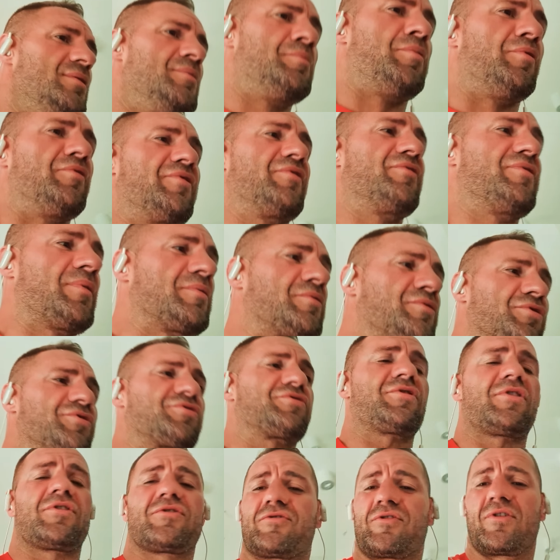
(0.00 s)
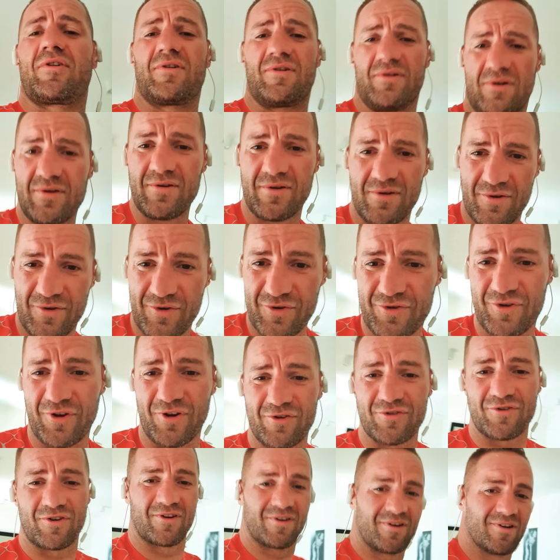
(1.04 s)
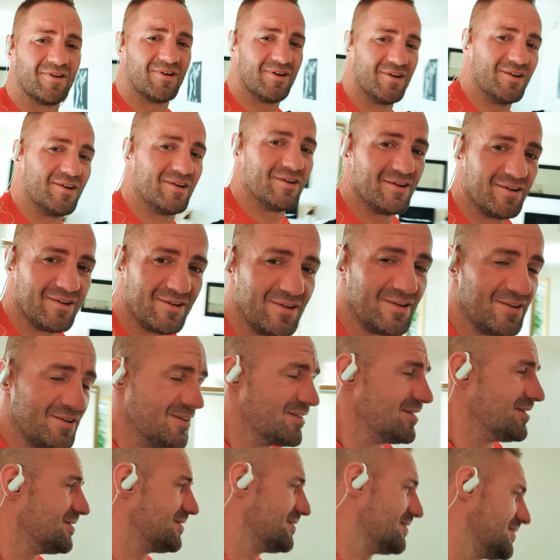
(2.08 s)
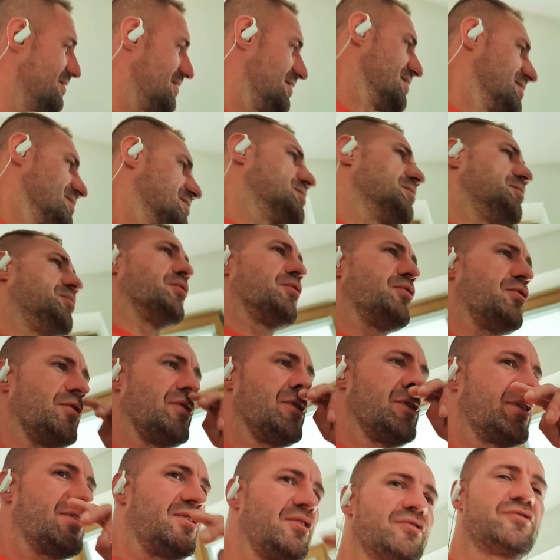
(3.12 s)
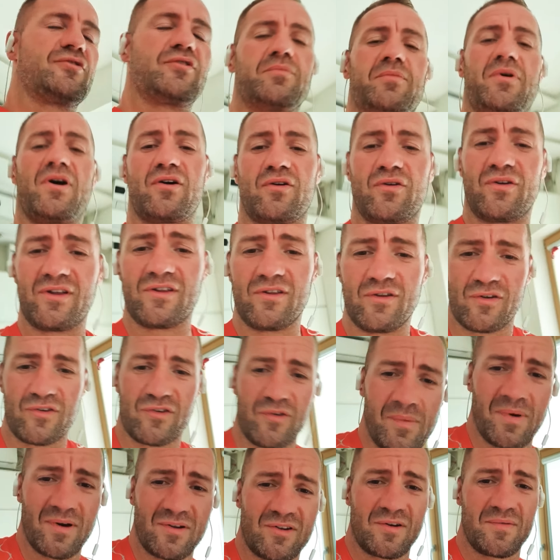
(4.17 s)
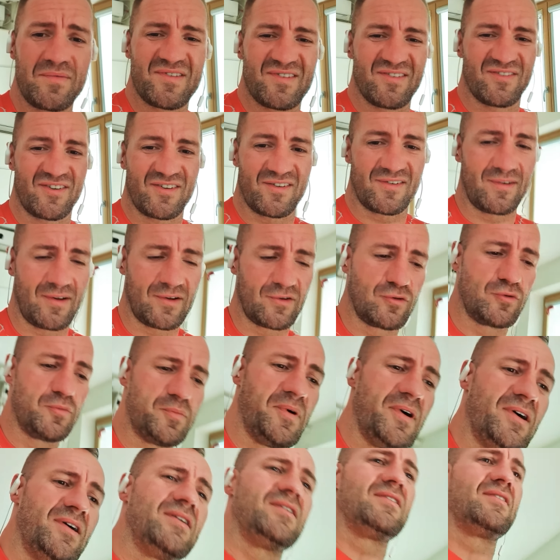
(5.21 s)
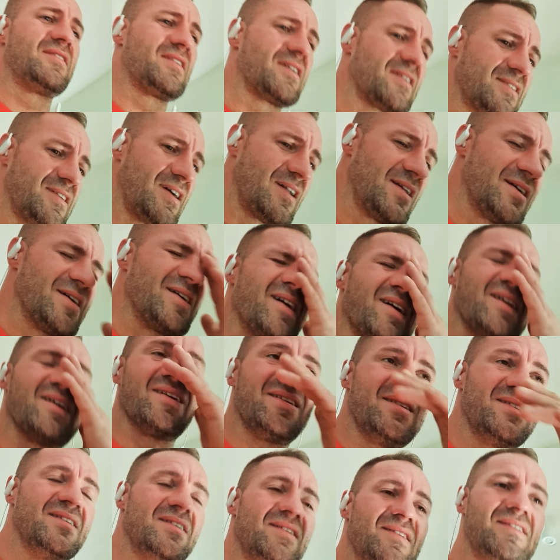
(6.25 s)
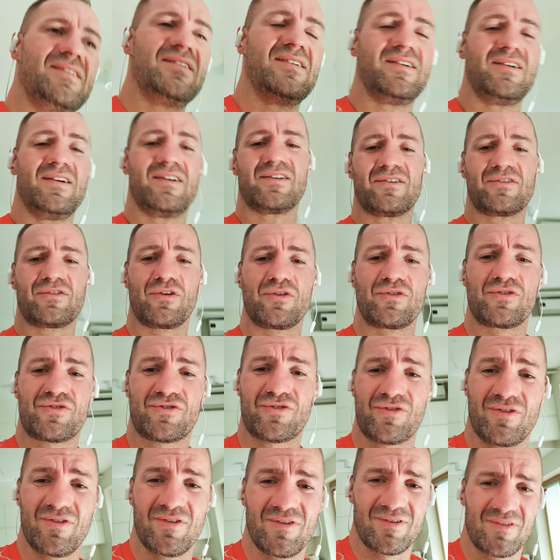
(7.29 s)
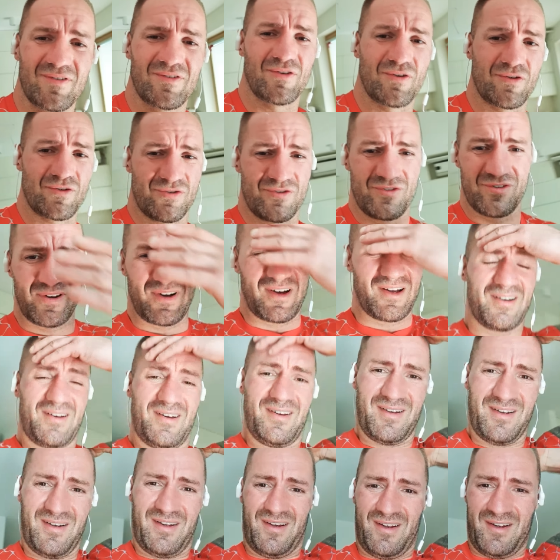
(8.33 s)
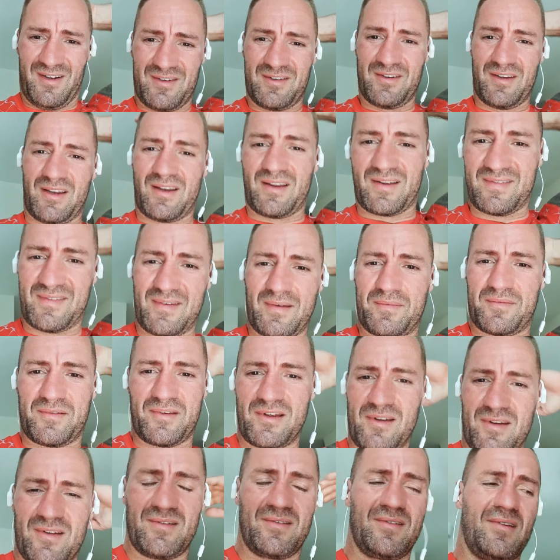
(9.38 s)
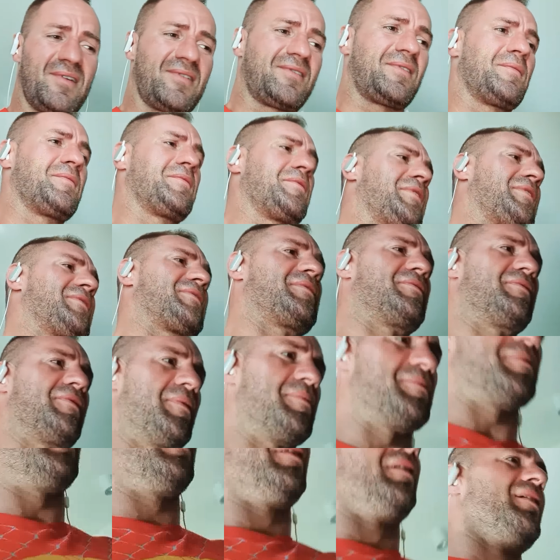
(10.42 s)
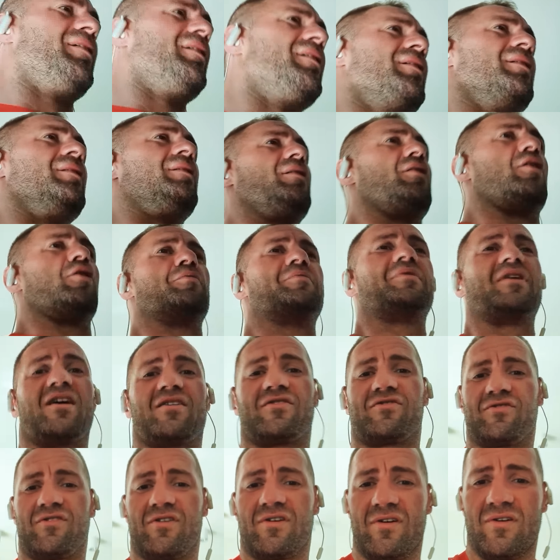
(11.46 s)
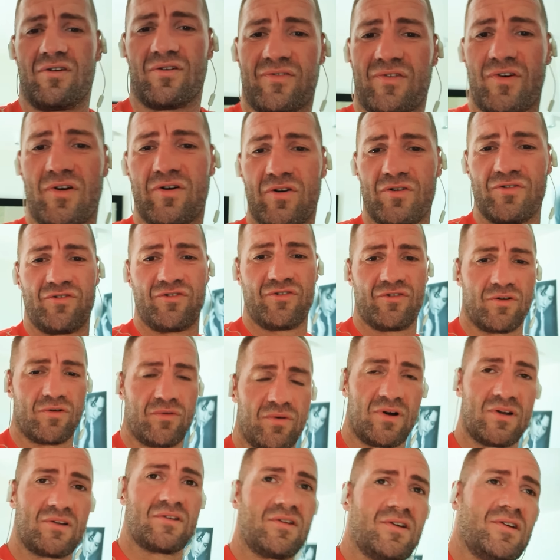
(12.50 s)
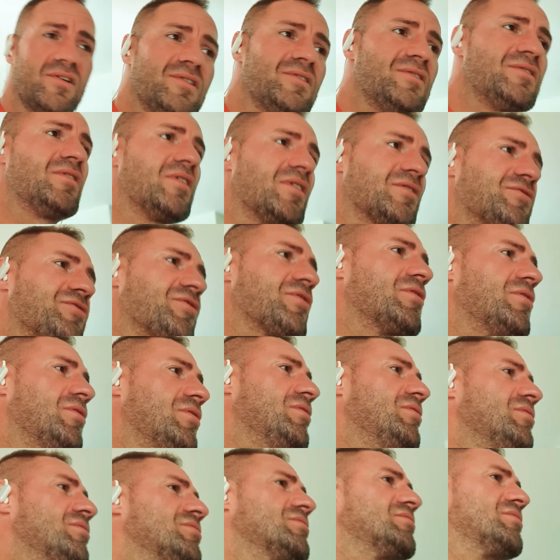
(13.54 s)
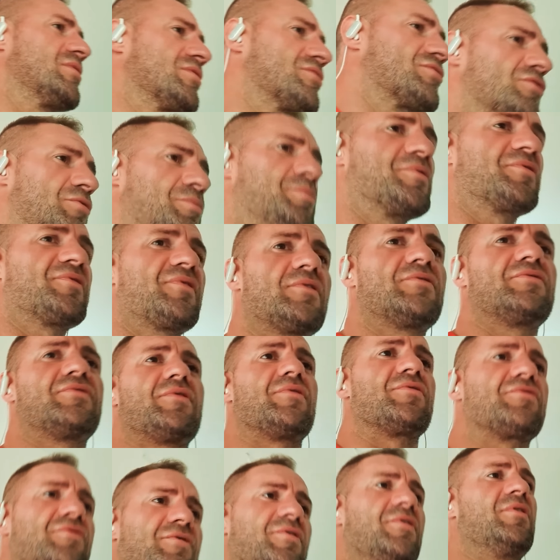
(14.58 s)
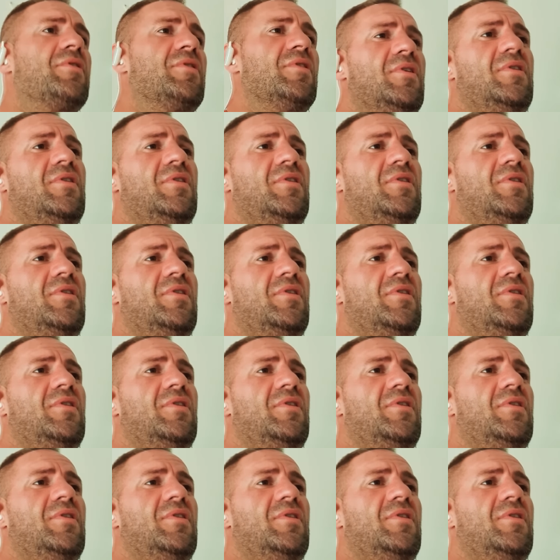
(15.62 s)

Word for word: Powiem wam to szczerze, szczerze. To, było kole, to była kolejna osoba, która mi zawracała dupę i tak dalej, ale to już, to już na, na następny, następny razem Wam objaśnię o co chodzi dokładnie i dlaczego, dlaczego postanowiłem, że,